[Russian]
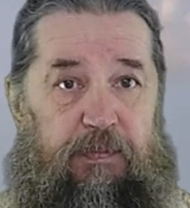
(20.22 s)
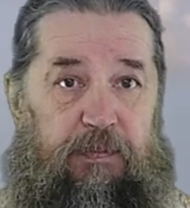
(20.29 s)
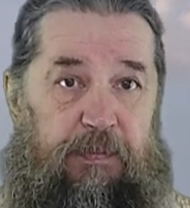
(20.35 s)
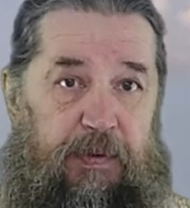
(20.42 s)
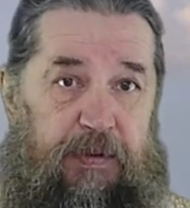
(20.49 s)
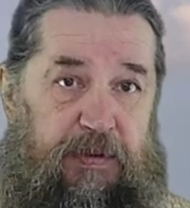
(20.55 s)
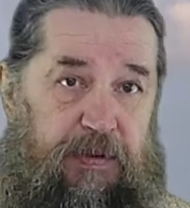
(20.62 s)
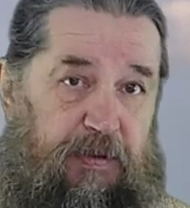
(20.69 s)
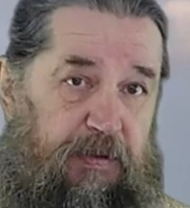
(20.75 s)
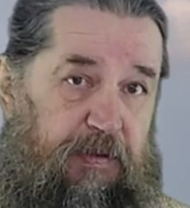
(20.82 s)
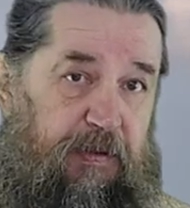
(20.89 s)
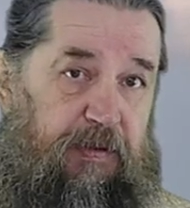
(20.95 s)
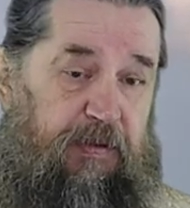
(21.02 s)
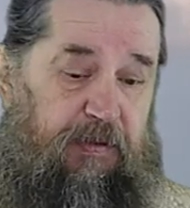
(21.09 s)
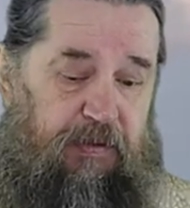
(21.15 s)

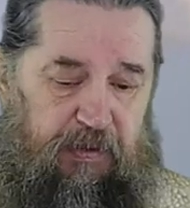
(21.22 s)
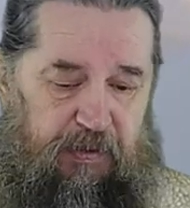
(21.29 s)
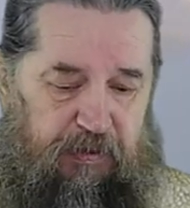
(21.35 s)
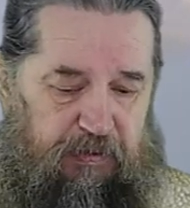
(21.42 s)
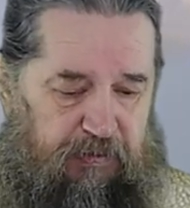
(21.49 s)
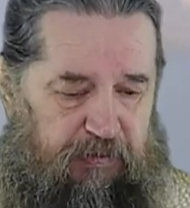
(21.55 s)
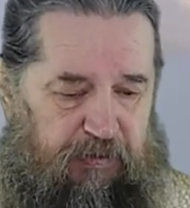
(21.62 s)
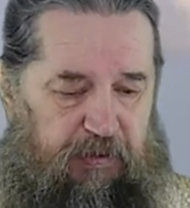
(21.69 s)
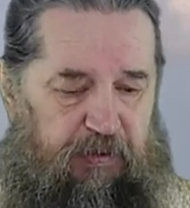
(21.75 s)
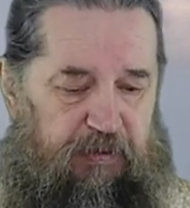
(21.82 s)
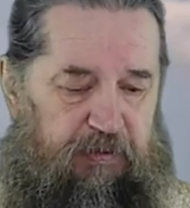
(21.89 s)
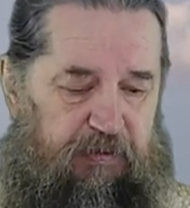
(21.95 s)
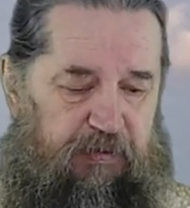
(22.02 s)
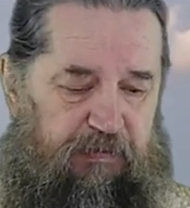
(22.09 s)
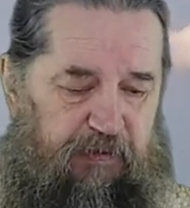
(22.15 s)
беседа на
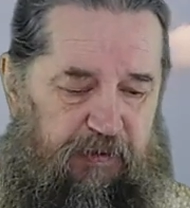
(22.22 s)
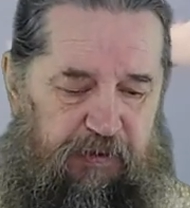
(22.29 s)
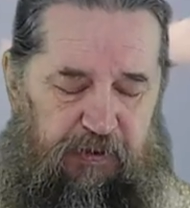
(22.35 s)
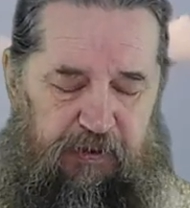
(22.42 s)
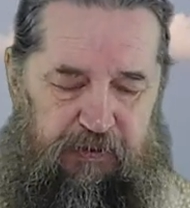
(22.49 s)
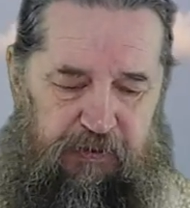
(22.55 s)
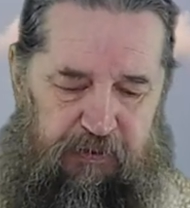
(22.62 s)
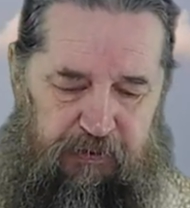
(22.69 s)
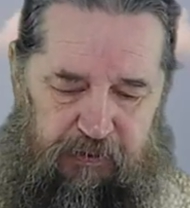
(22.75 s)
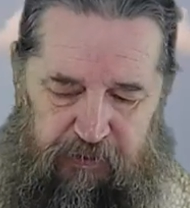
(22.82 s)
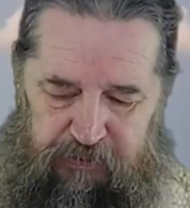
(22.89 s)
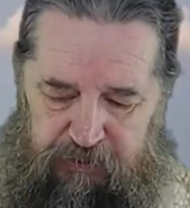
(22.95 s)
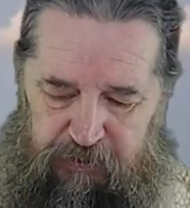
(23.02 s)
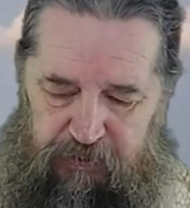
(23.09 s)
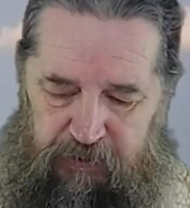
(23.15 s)
Евангелие
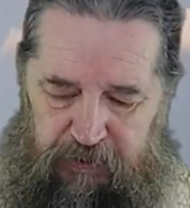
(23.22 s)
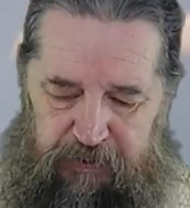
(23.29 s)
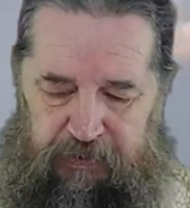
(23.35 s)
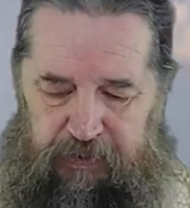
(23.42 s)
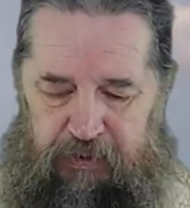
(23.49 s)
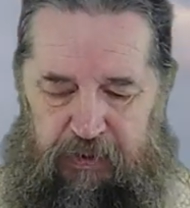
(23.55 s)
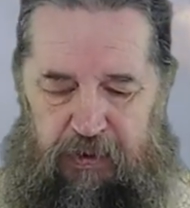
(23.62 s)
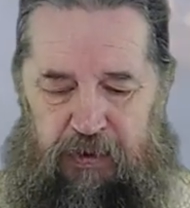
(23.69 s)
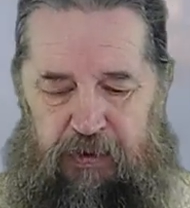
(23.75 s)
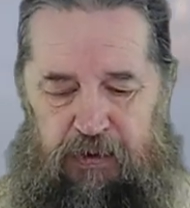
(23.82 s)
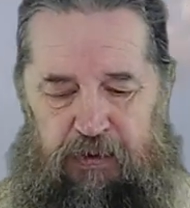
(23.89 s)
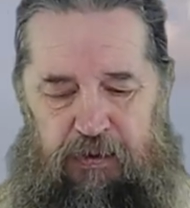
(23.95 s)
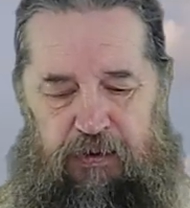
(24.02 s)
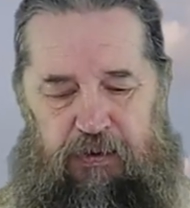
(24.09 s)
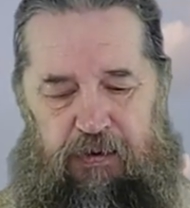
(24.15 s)
от Иоанна.
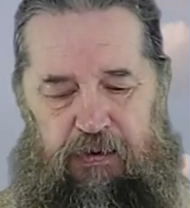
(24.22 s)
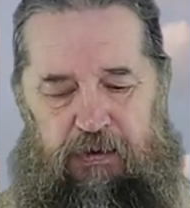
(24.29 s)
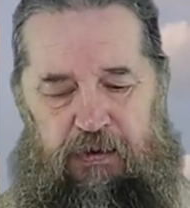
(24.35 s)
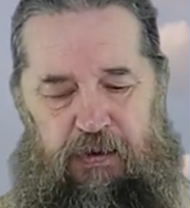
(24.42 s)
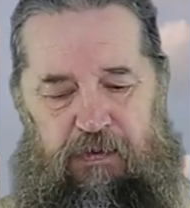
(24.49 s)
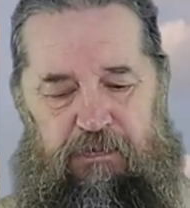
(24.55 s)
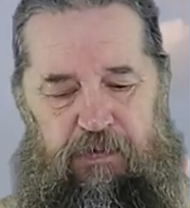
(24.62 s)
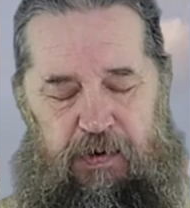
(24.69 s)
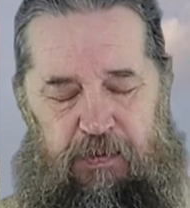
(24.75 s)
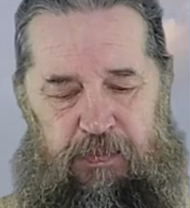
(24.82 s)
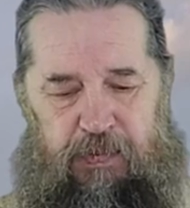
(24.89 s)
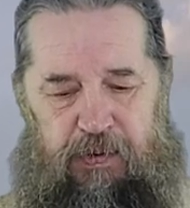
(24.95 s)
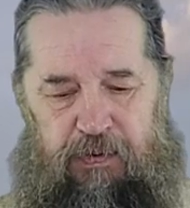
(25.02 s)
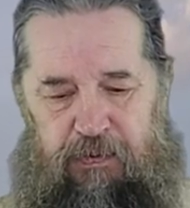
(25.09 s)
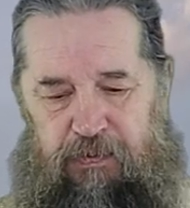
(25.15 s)
И я
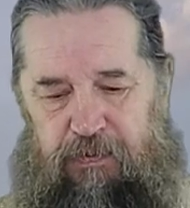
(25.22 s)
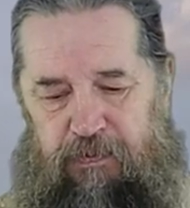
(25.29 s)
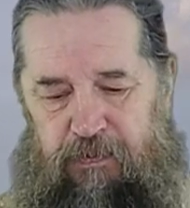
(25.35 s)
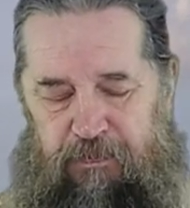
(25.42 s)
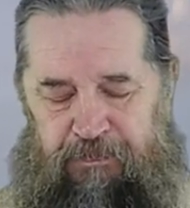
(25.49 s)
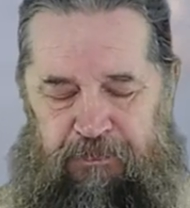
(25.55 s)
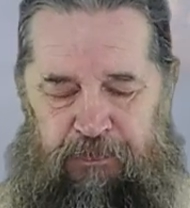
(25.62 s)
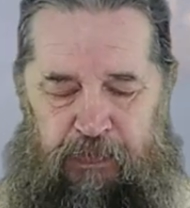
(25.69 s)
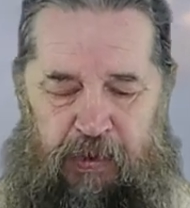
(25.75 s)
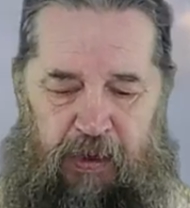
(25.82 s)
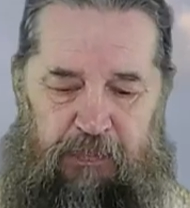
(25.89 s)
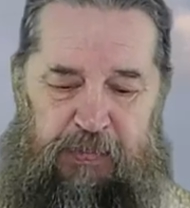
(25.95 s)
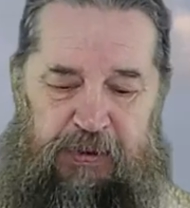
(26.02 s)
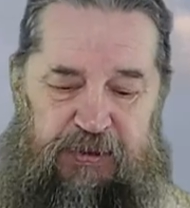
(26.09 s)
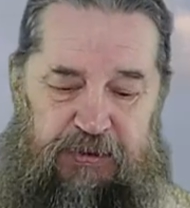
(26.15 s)
вам
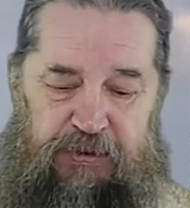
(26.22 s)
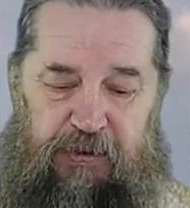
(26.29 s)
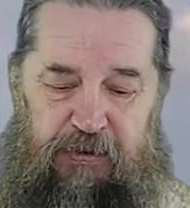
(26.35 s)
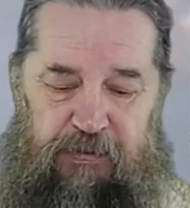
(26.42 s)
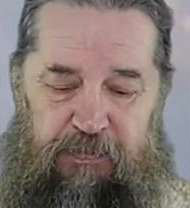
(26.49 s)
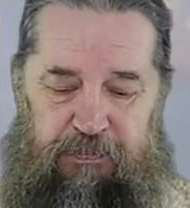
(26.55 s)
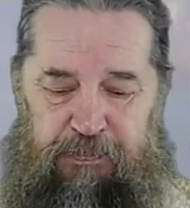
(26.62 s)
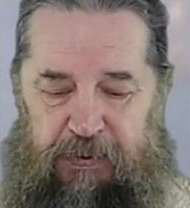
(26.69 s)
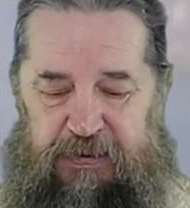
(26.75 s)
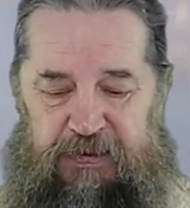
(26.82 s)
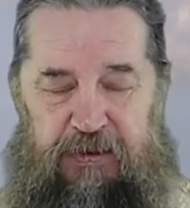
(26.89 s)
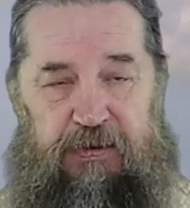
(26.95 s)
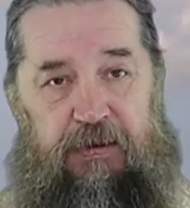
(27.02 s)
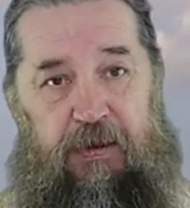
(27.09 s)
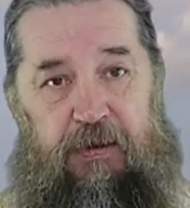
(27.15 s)
обещал
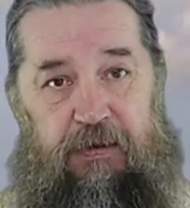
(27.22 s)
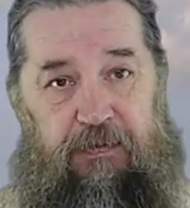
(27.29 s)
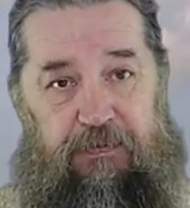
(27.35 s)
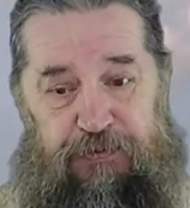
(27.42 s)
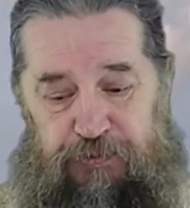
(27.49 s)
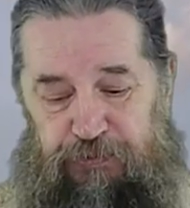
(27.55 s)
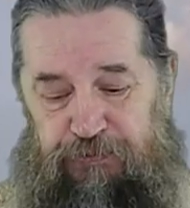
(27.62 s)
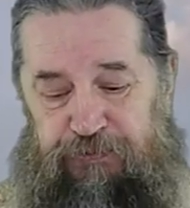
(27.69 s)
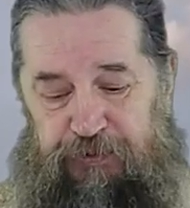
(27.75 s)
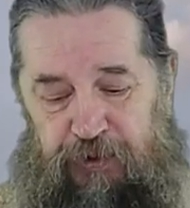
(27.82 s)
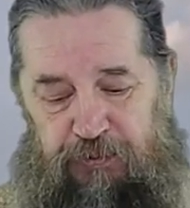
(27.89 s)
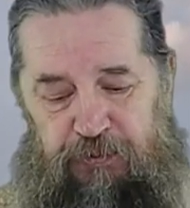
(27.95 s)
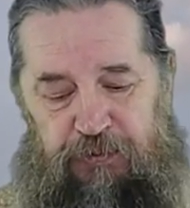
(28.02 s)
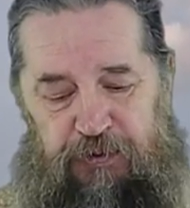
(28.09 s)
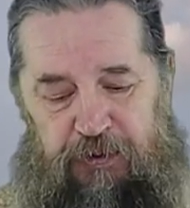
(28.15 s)
прочитать всю
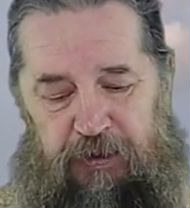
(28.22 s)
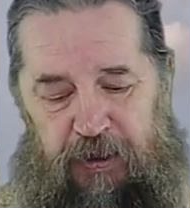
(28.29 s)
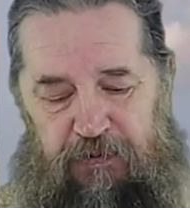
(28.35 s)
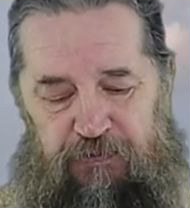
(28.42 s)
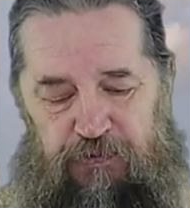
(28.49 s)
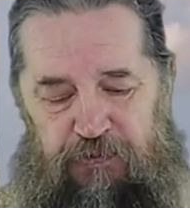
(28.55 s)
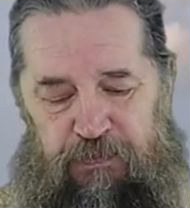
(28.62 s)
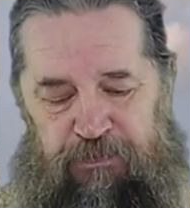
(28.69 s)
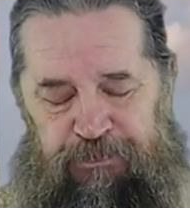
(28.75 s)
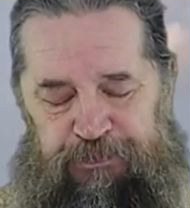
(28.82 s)
вторую главу